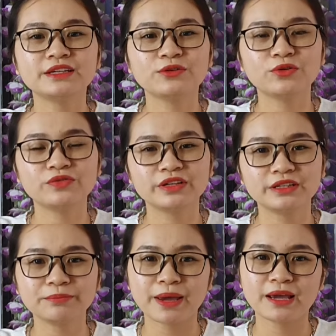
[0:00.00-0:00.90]
Thì đối với
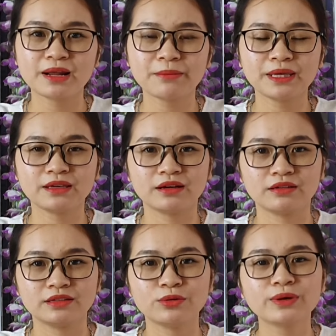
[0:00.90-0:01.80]
những bé nào bị
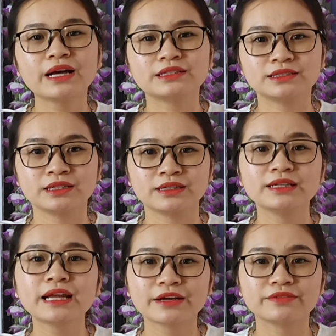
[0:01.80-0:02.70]
ờ, thiếu cả ờ,
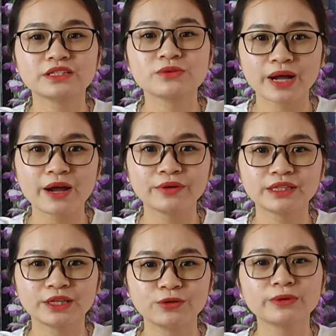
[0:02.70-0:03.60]
cân nặng và chiều cao ấy,
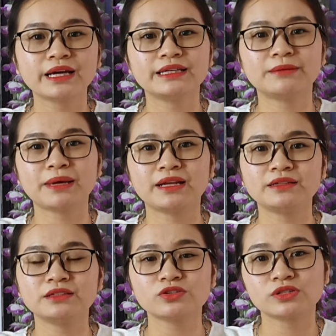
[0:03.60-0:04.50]
thì lúc này thì mẹ
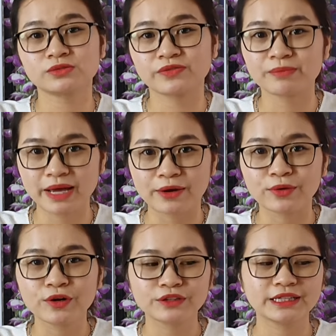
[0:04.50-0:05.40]
nên lựa chọn dòng sản phẩm nào?
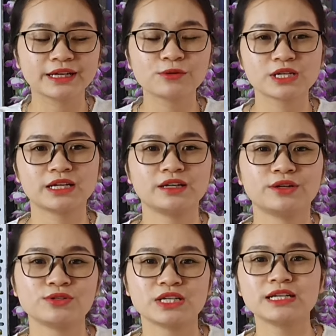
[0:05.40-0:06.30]
Thì câu trả lời
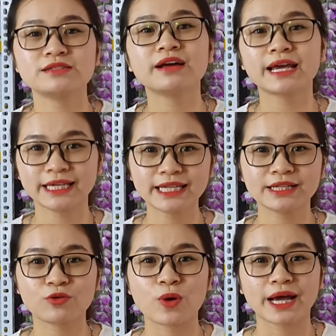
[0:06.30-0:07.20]
nó chính là sữa hai
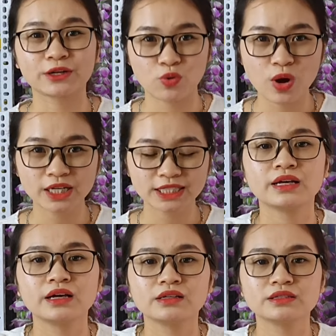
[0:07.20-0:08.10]
kit của Hàn Quốc.
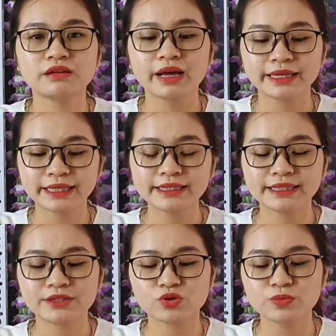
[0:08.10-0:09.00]
Sữa hai kit
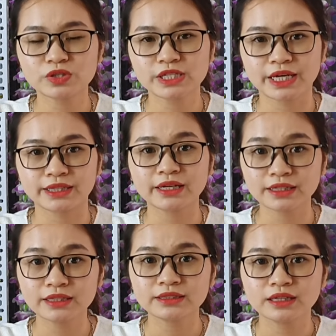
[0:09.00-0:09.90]
thì giúp cho trẻ tăng
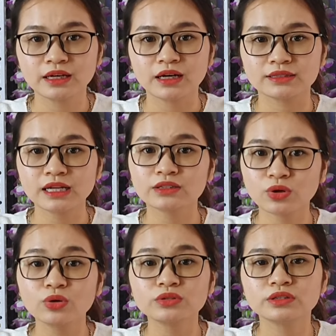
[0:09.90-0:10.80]
cân ờ, rất là
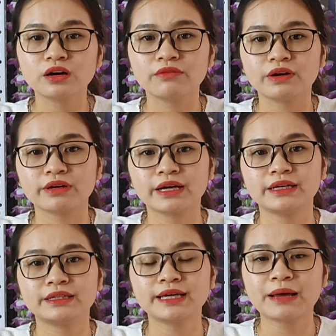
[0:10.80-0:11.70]
tốt nhờ vào
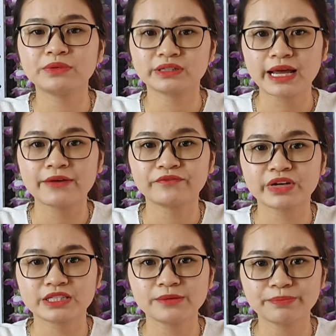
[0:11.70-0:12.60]
cái hàm lượng đạm
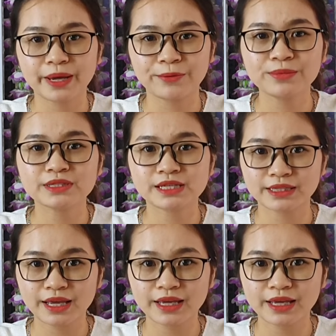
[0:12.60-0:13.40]
và chất béo MCT